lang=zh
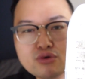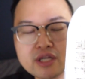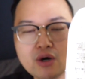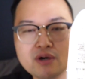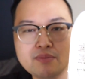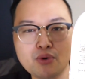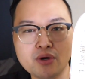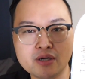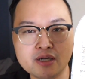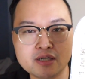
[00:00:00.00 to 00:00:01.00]
如果你要微波
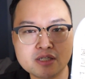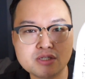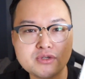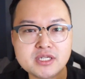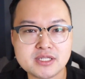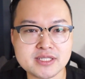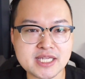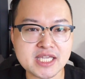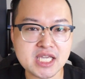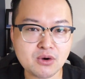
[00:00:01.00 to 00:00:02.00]
也可以，可是因为你
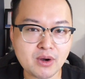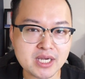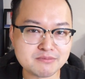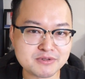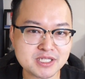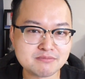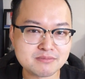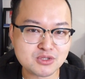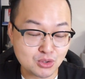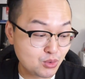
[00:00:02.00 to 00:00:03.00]
在野外你不是
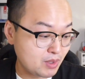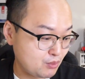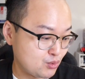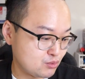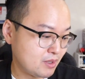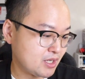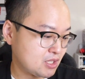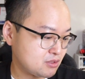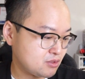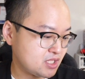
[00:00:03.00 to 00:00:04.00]
都有微波炉嘛，然
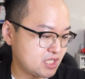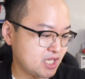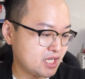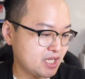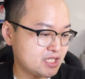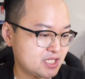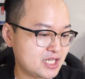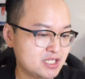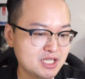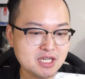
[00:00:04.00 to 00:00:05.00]
后所以说你也可以直
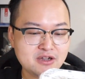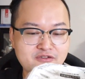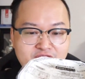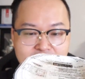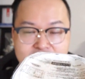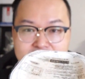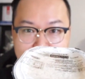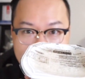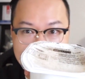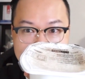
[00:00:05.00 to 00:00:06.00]
接放热
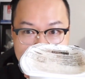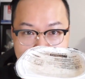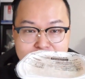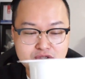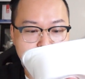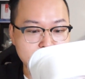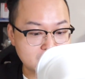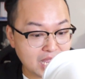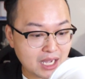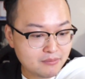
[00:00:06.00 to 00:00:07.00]
水在下面煮
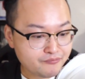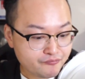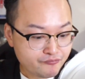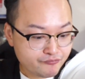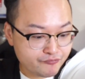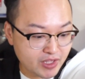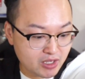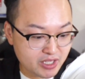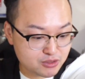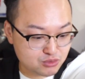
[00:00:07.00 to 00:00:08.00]
它。然
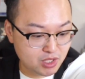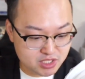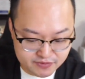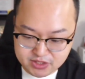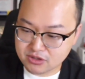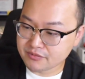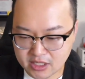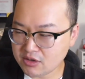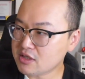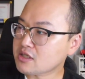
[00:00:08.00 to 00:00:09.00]
后要煮二十分钟，然
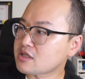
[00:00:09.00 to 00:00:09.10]
后另外这